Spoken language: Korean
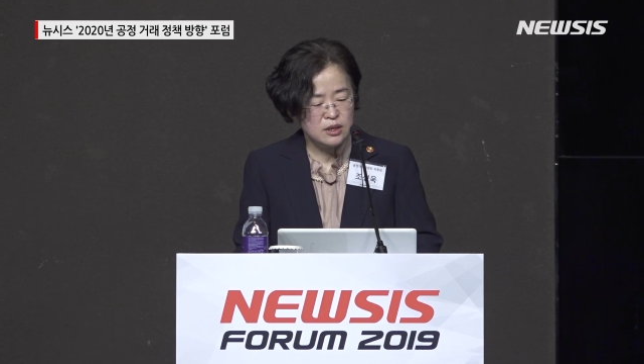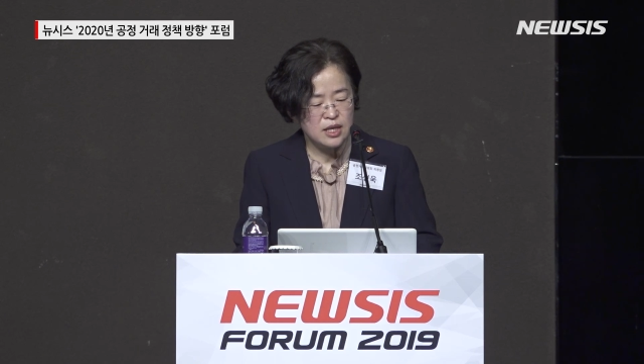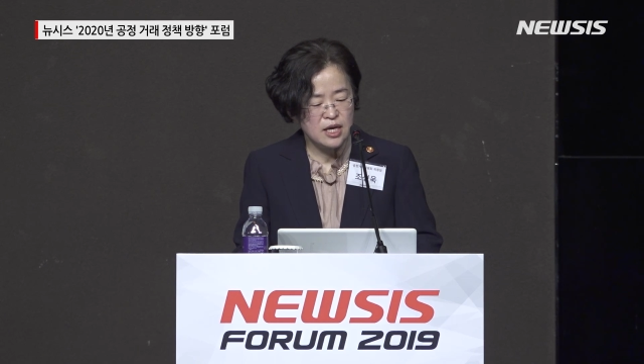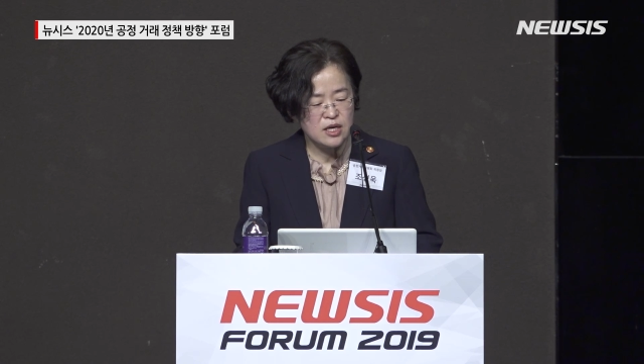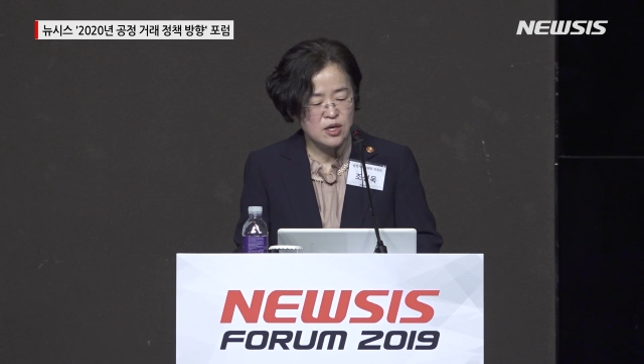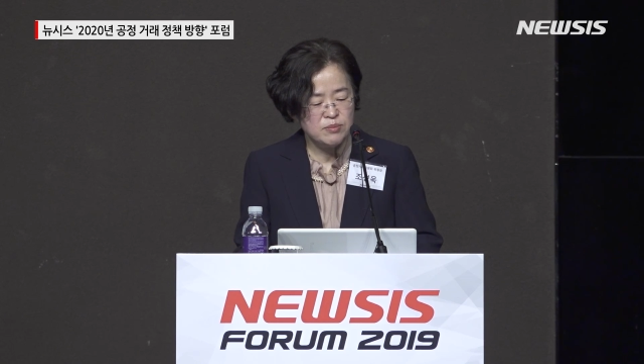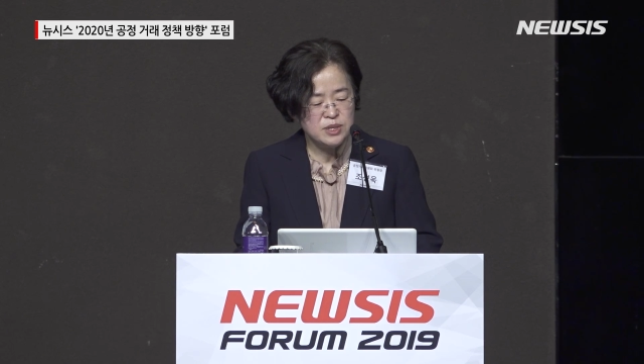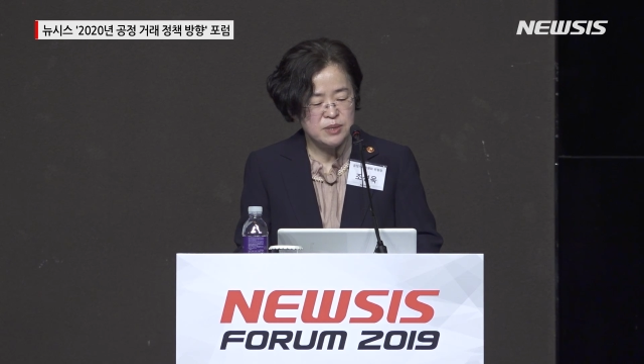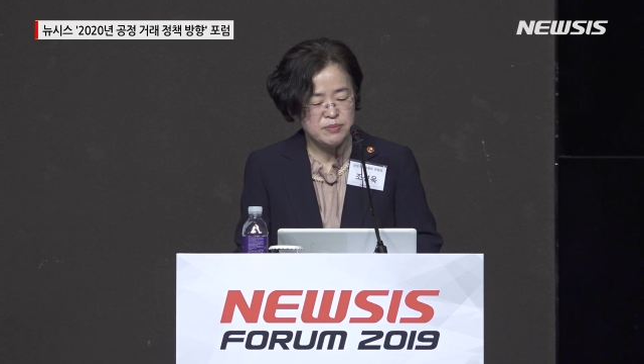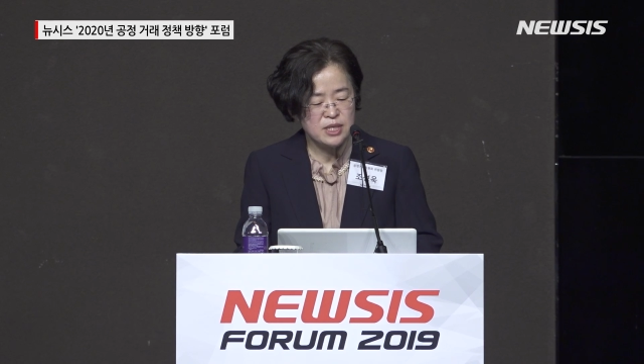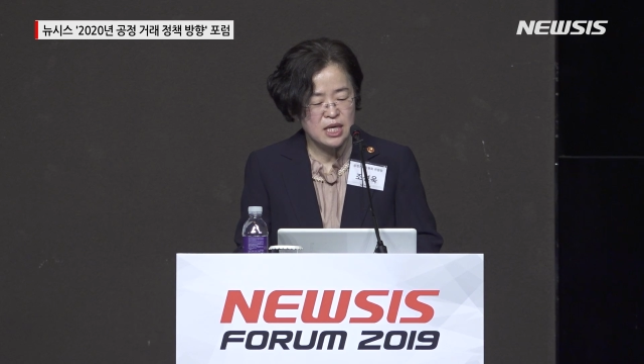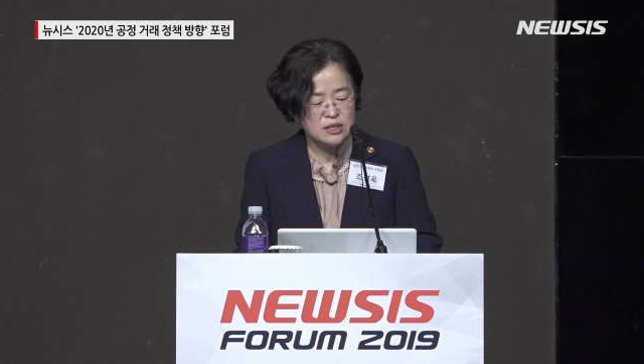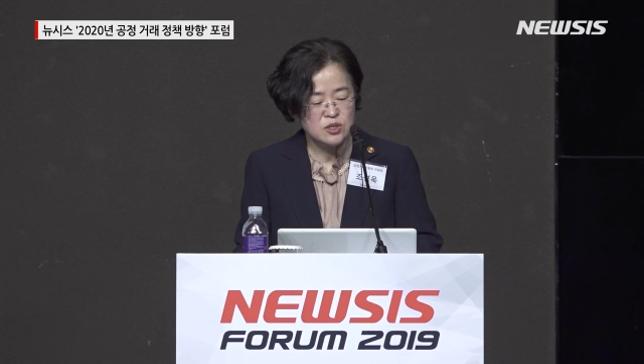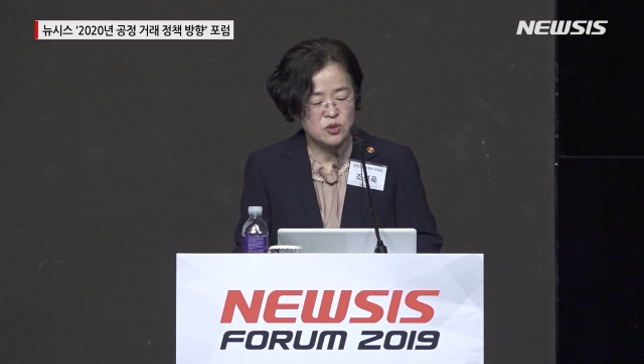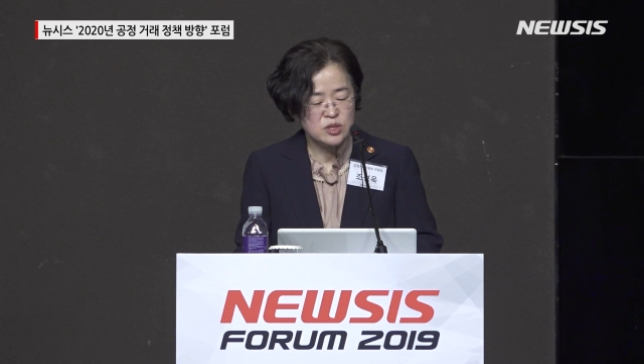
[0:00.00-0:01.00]
대기업
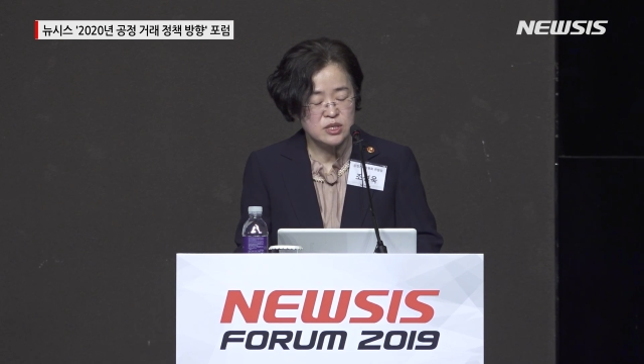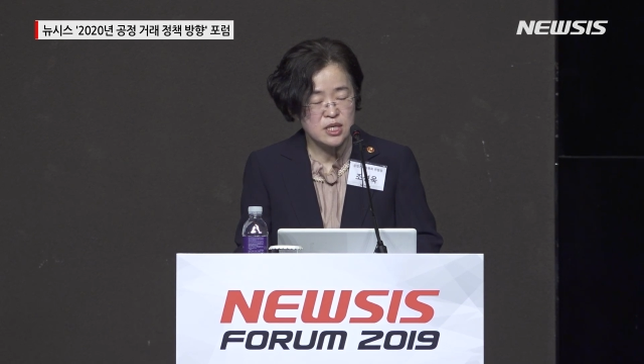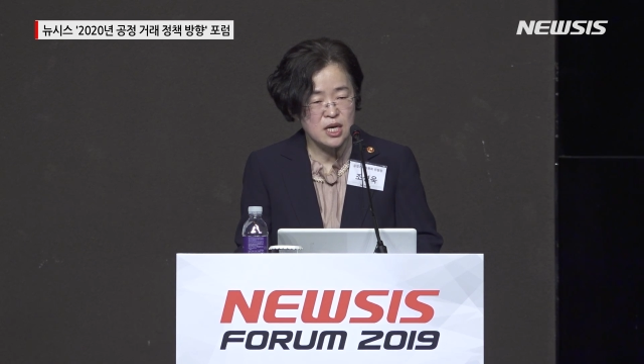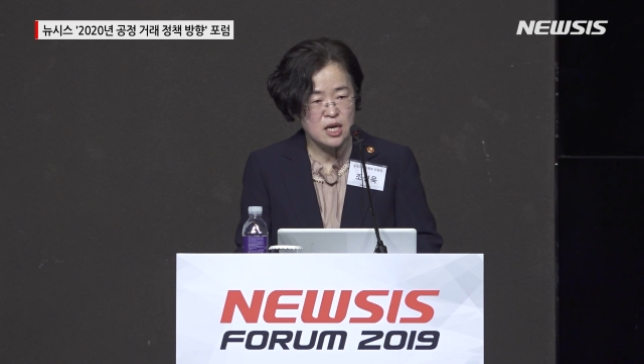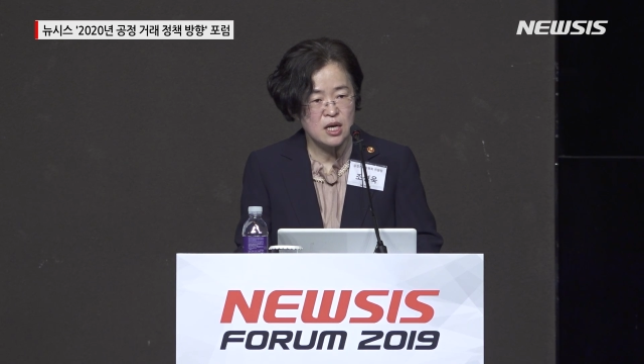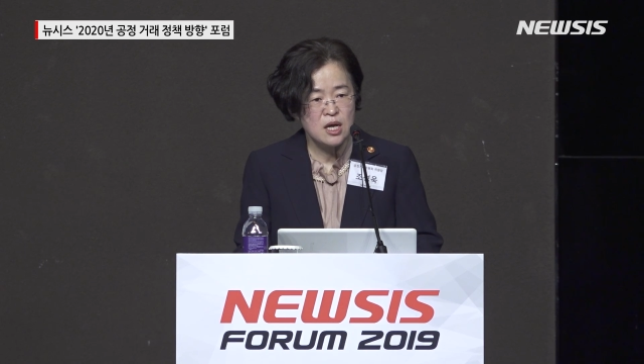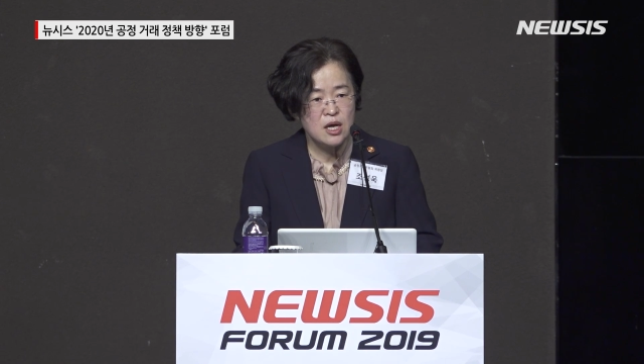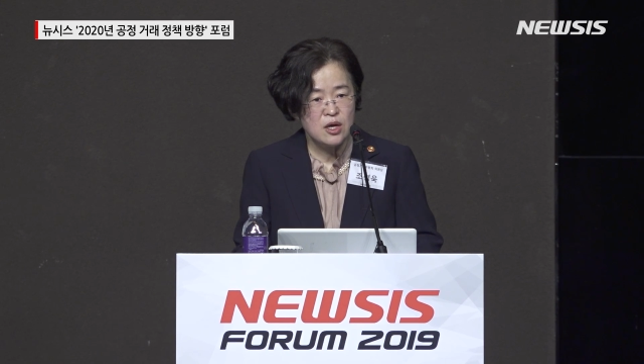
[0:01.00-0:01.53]
집단 정책